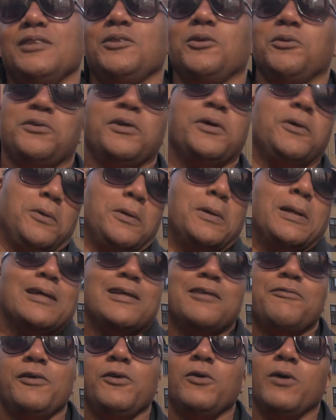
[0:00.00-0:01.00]
Entonces yo lo
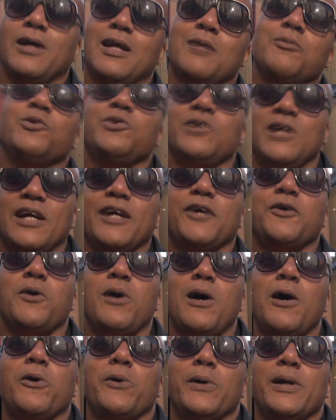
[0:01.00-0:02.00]
clasifico que la música que
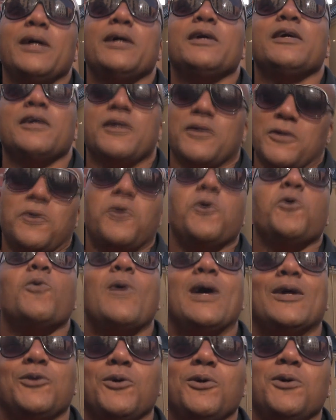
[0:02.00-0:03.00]
yo hago es
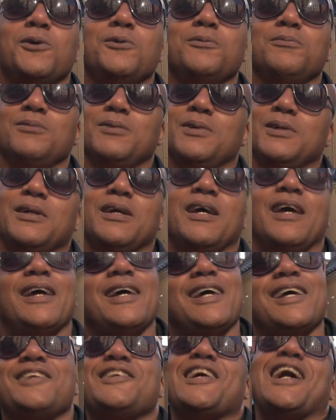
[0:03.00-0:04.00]
cubatón,
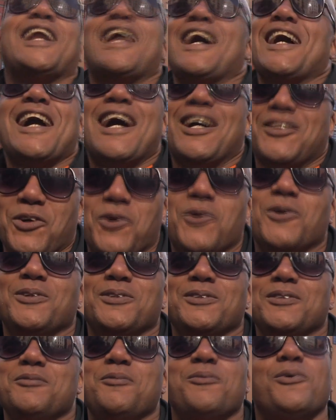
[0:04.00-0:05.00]
eh,
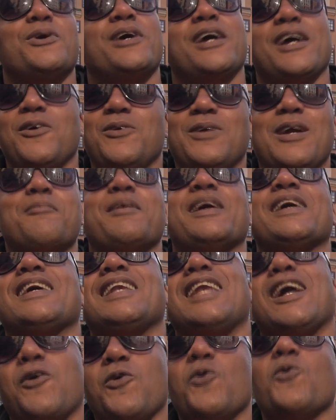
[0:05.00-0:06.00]
charangatón, porque es una
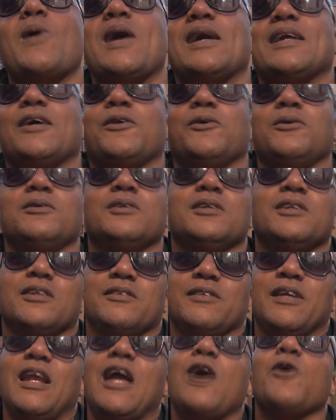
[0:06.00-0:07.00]
mezcla cubana, ¿no?
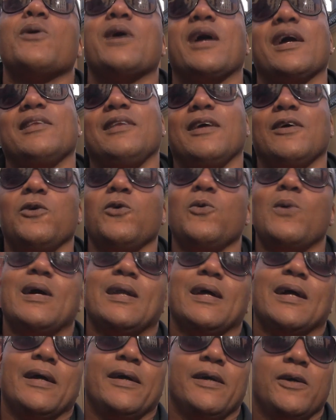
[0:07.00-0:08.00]
De las orquestas
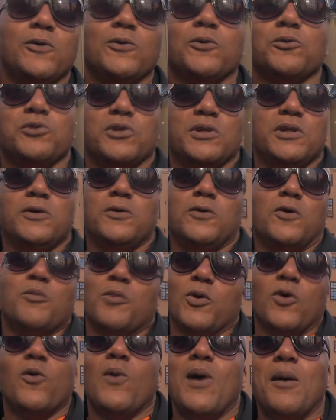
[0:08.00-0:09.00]
cubanas que he conocido,
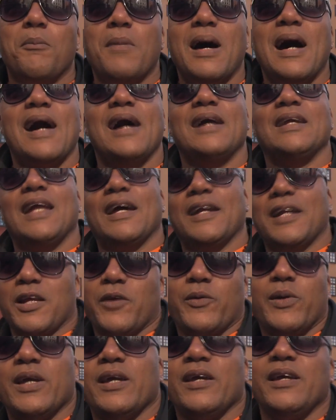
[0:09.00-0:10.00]
como los bambán, la
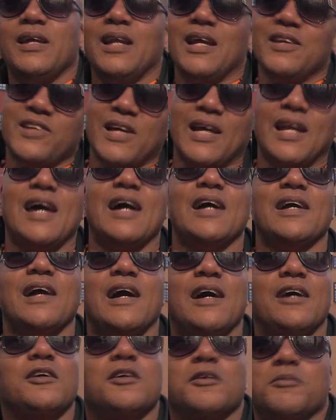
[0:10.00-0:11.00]
rebé, la
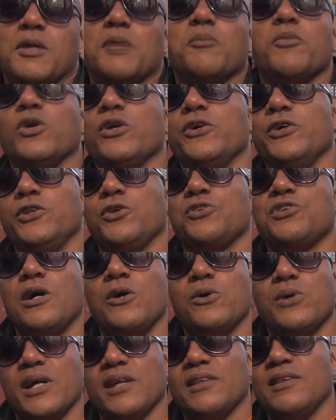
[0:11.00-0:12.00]
charanga, bamboleo y todas
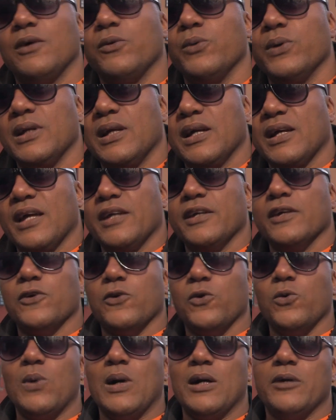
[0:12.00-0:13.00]
esas orquestas buenas que hay en
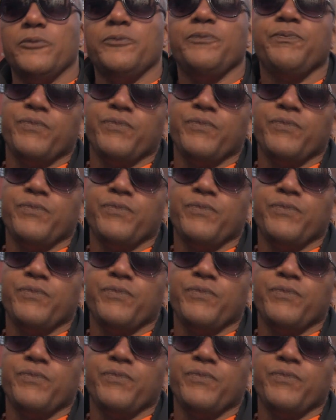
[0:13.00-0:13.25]
Cuba.